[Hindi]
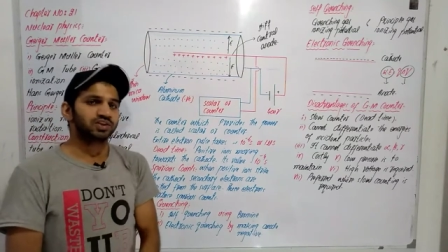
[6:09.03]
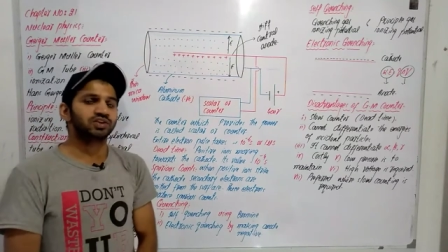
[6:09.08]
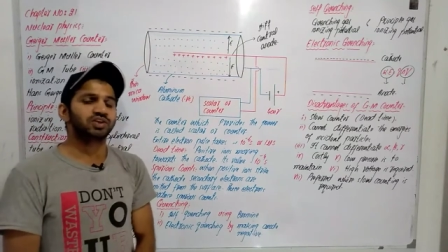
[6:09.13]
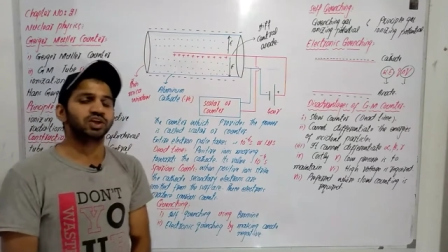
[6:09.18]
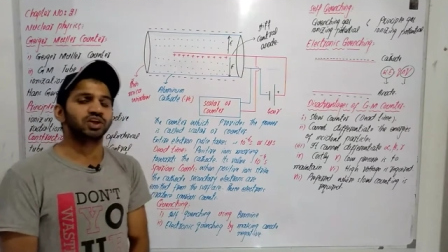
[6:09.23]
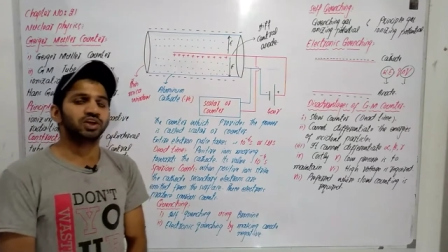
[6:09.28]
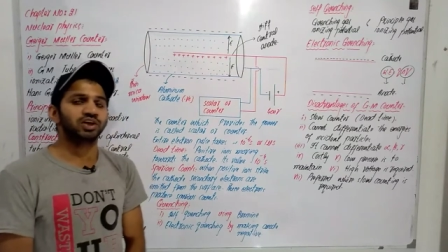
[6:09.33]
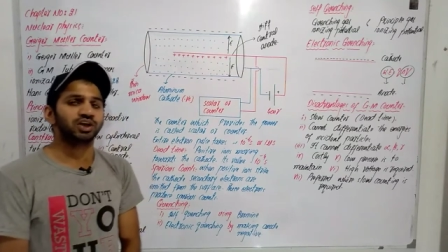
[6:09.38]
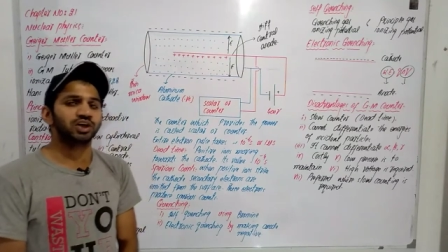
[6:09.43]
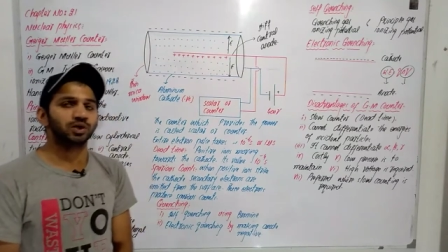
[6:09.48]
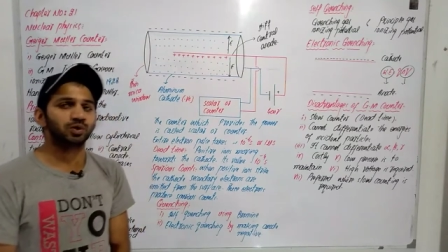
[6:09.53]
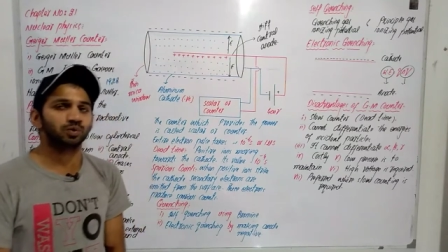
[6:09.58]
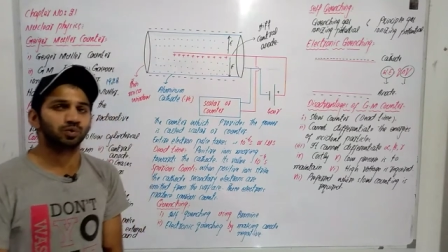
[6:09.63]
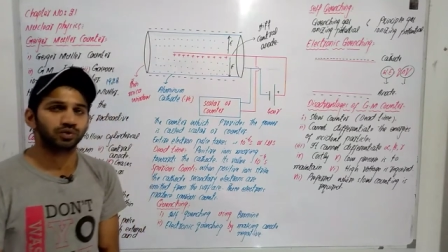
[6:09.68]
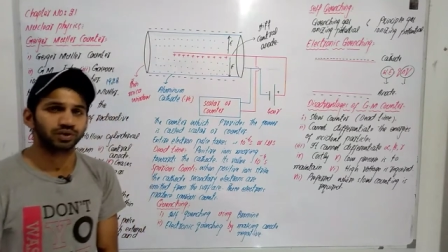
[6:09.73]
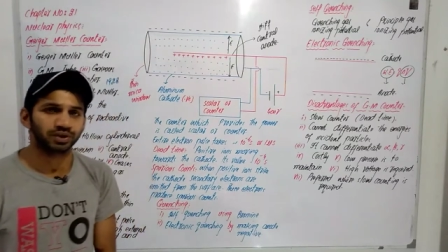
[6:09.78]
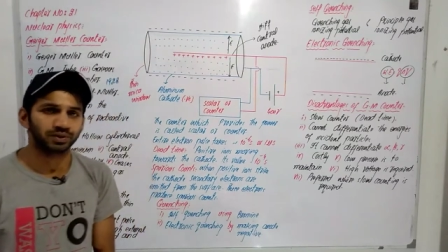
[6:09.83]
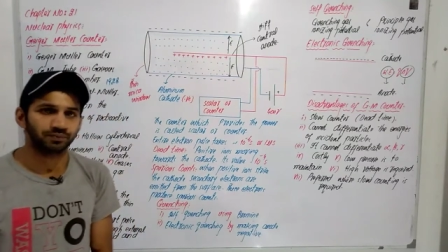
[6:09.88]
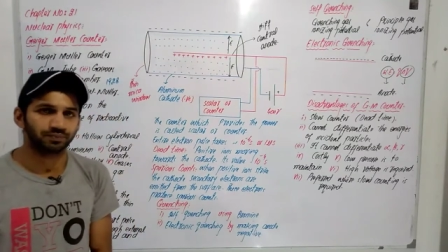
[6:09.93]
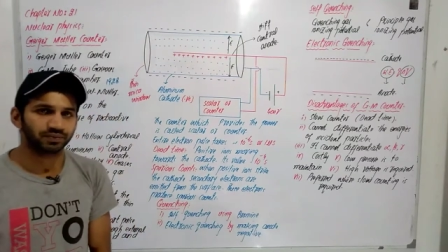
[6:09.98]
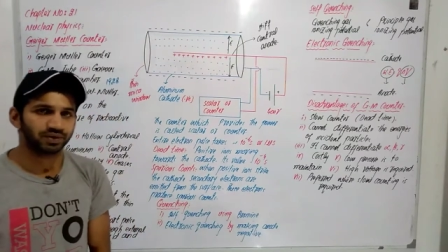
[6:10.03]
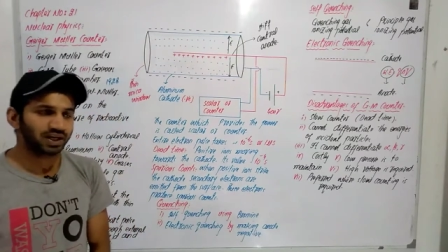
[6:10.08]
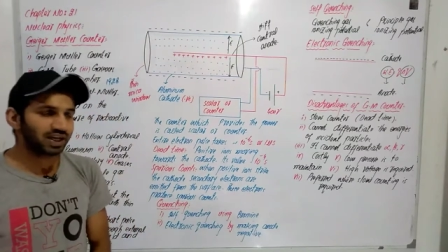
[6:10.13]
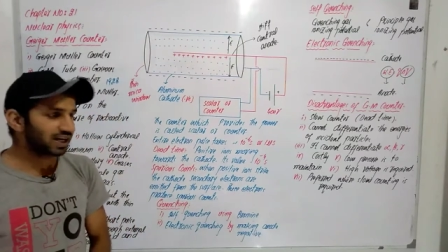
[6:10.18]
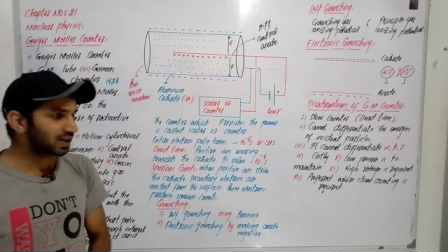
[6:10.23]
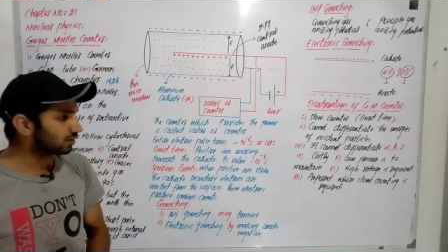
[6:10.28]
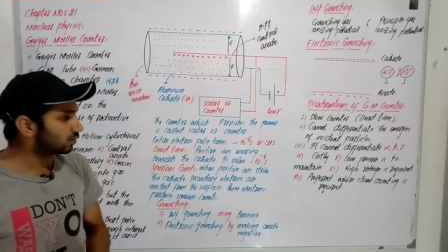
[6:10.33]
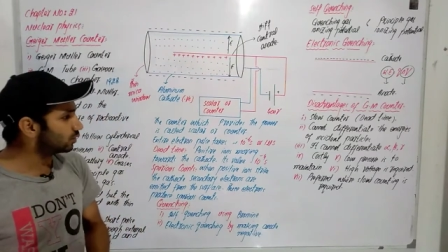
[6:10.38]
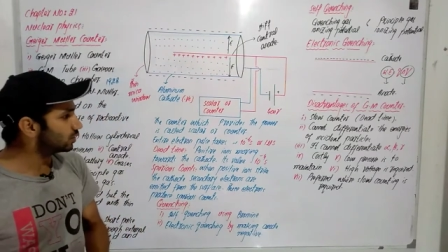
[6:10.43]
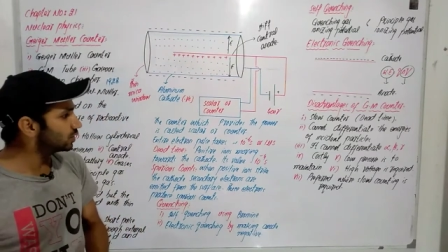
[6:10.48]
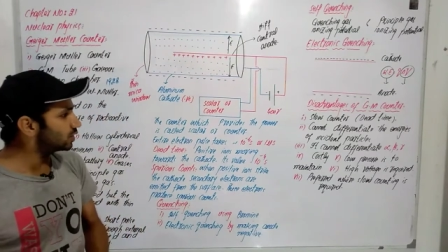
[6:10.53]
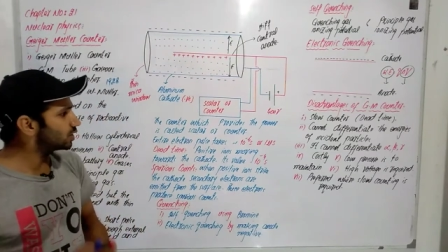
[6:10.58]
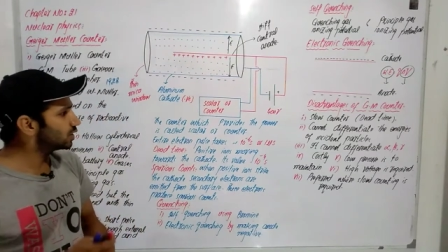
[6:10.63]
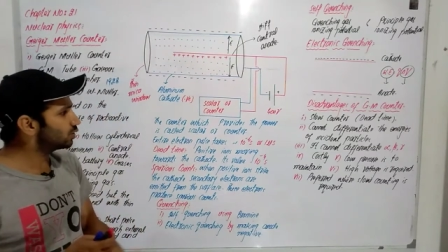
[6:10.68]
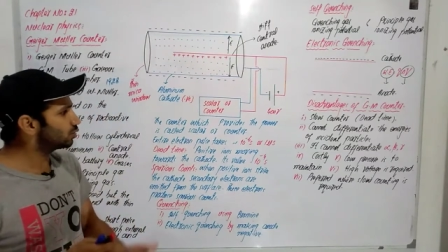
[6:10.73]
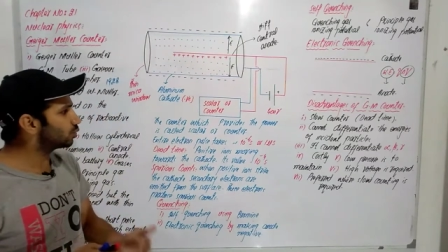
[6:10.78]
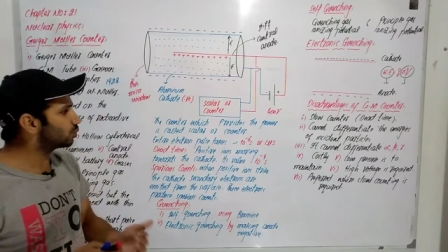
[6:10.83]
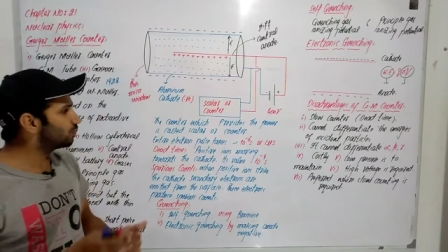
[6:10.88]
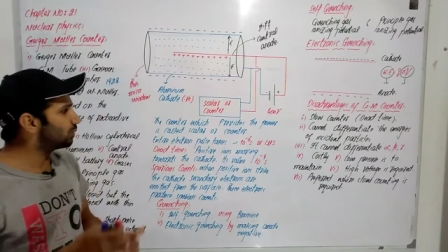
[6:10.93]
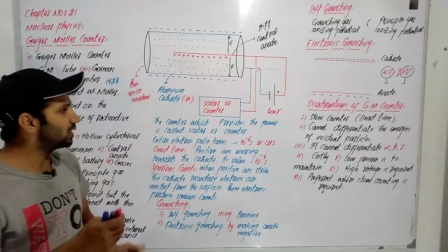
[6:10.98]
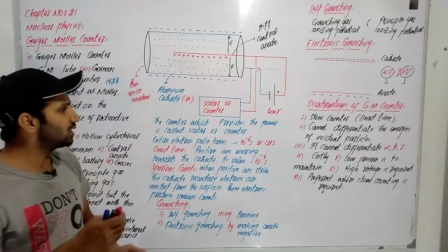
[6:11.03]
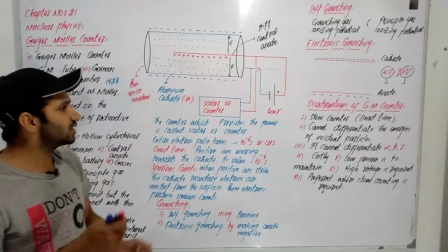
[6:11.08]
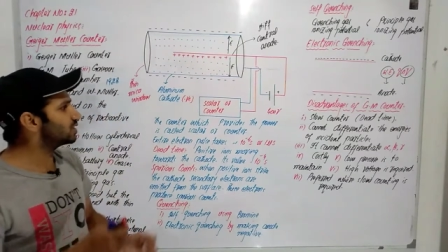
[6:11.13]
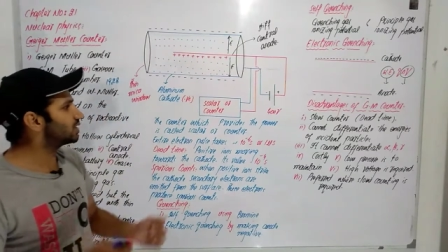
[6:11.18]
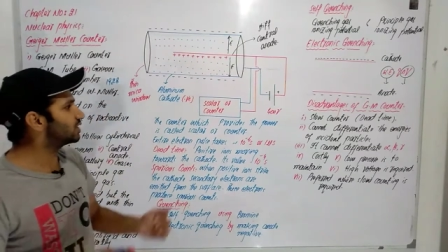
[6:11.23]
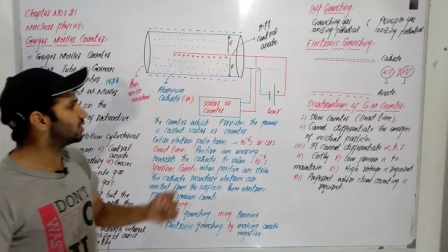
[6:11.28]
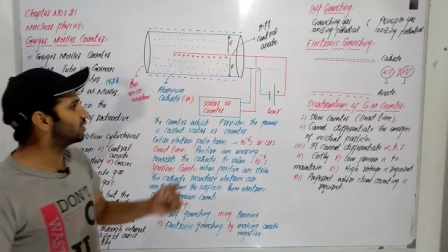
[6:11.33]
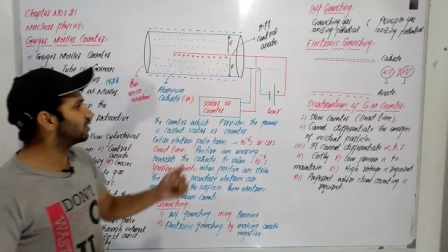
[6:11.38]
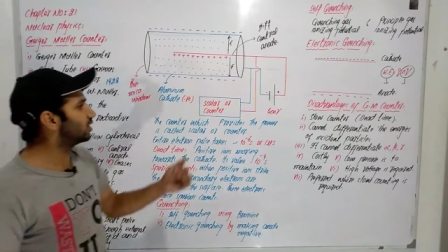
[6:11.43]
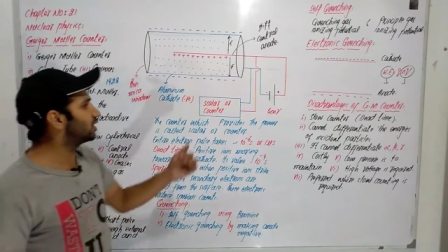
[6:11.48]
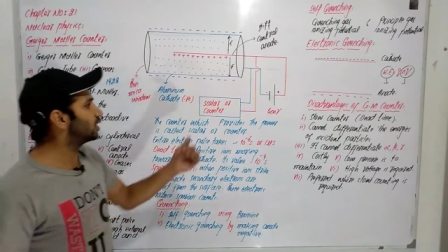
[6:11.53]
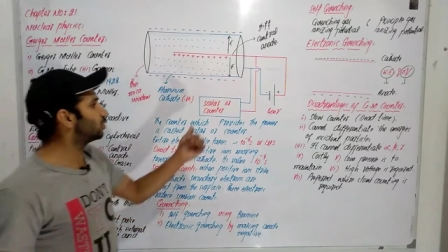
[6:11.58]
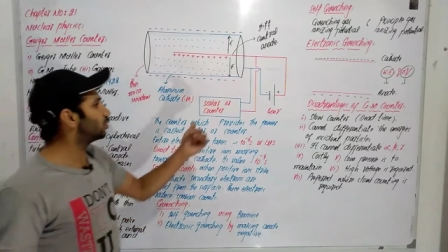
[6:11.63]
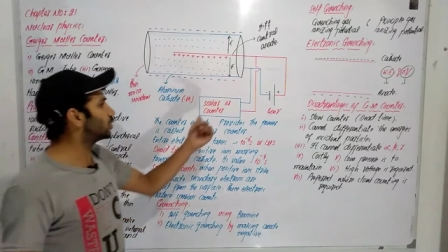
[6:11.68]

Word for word: जनरेट होगी इलेक्ट्रॉन्स की जो पल्स जनरेट